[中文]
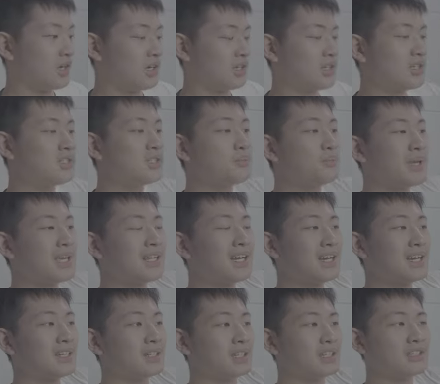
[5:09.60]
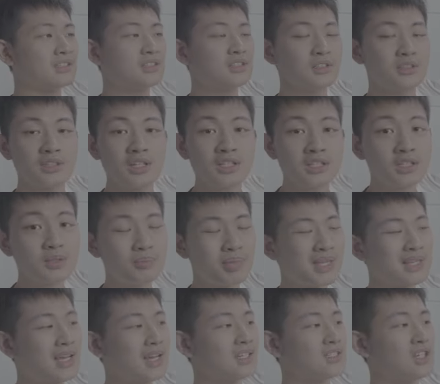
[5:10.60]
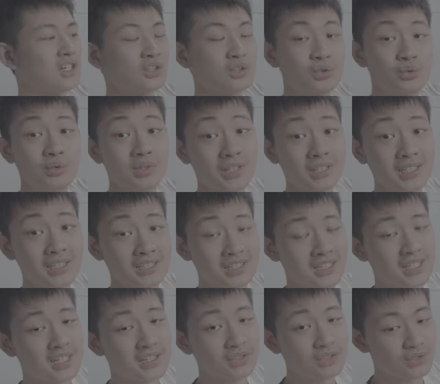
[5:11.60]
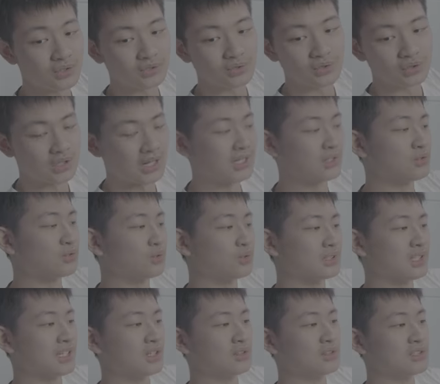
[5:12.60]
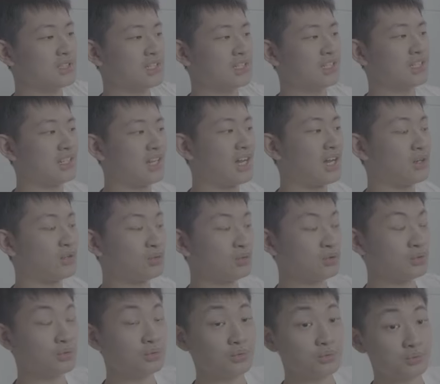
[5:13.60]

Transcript: 那这背带的，那这个背带的长度也可以轻松的来做调整。那我，